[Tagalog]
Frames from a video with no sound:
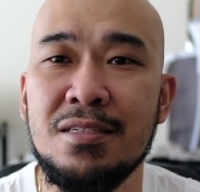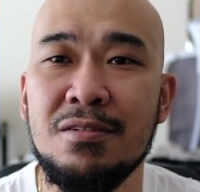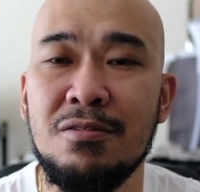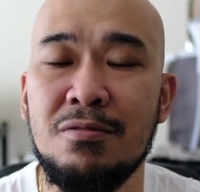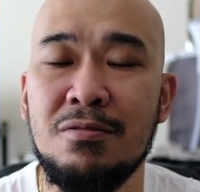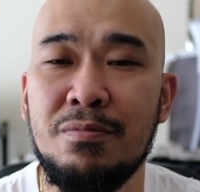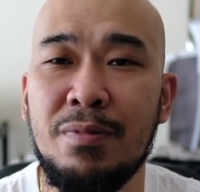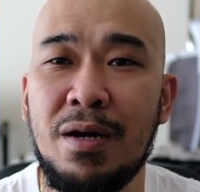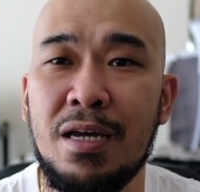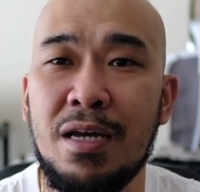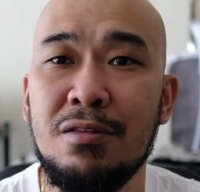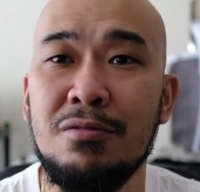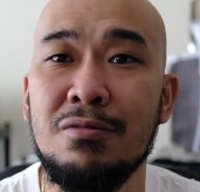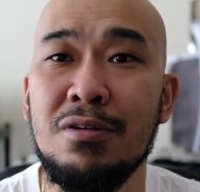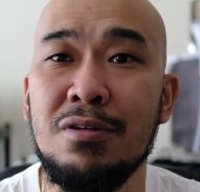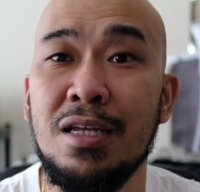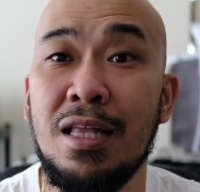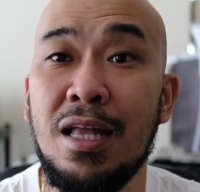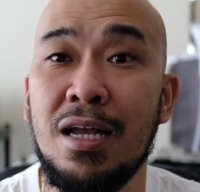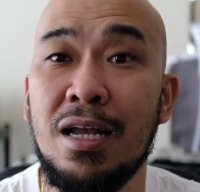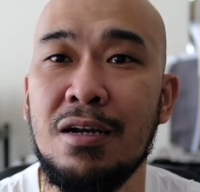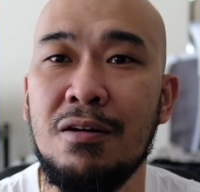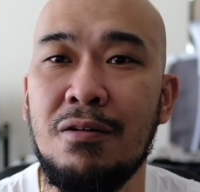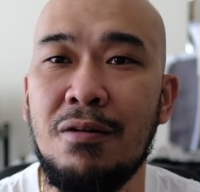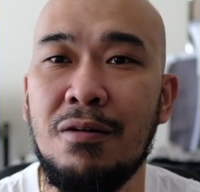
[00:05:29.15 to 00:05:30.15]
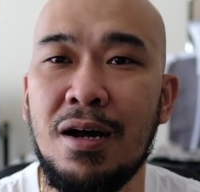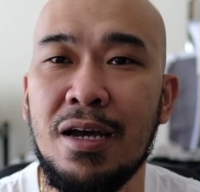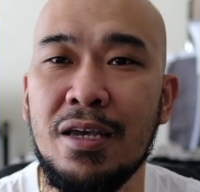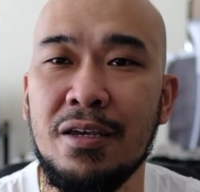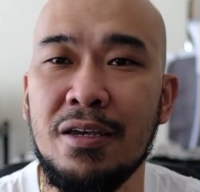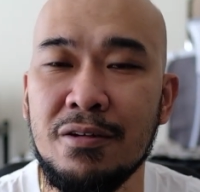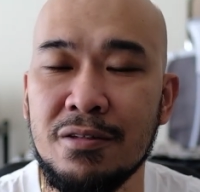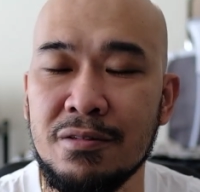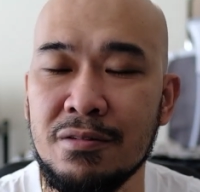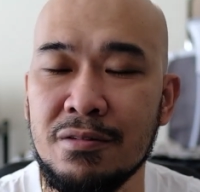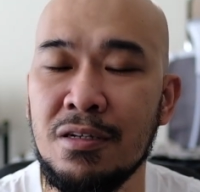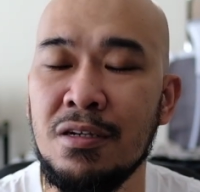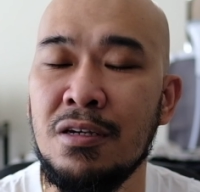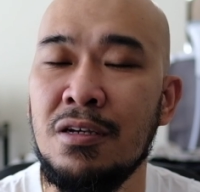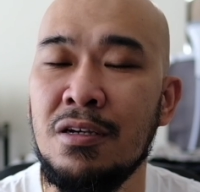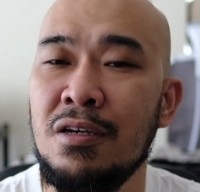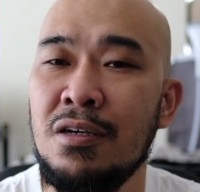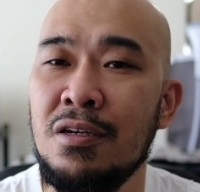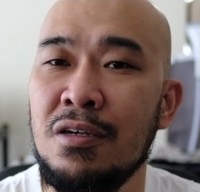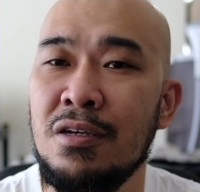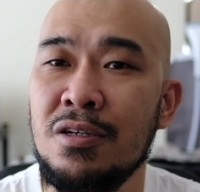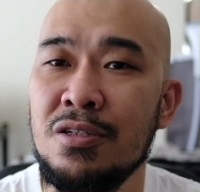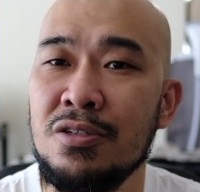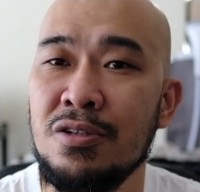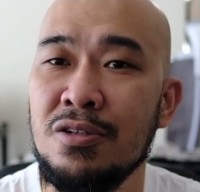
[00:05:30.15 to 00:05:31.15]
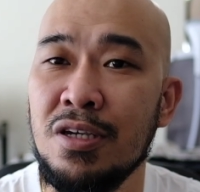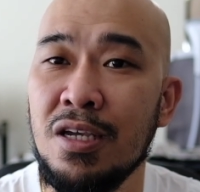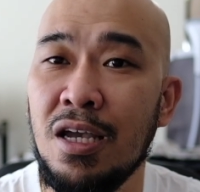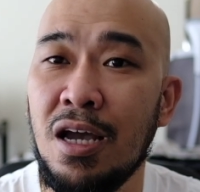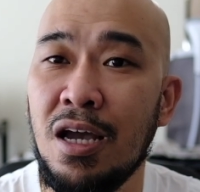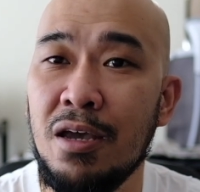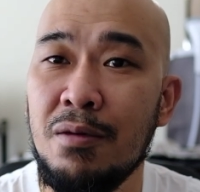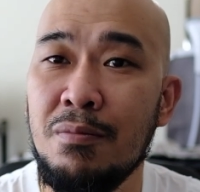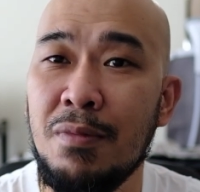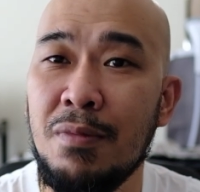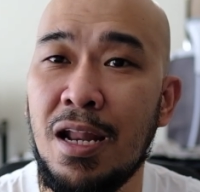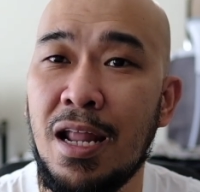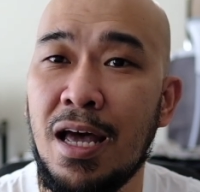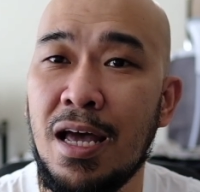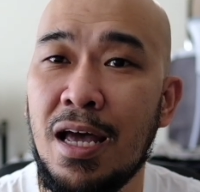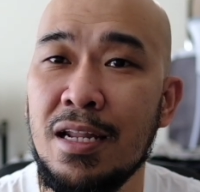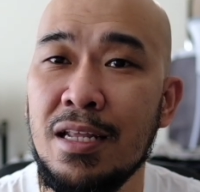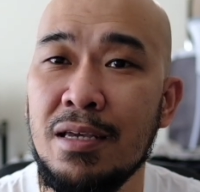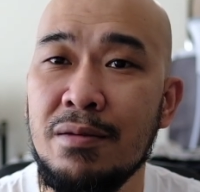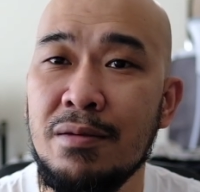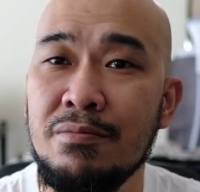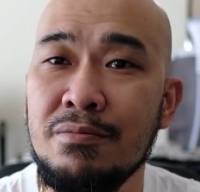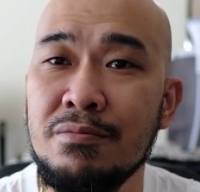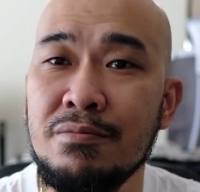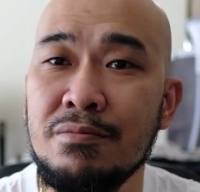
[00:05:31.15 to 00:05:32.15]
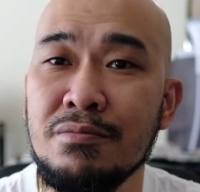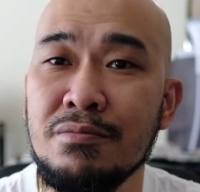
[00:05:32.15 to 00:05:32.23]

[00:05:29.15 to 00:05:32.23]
So, paano ginagawa yon Hinga kayo malalim.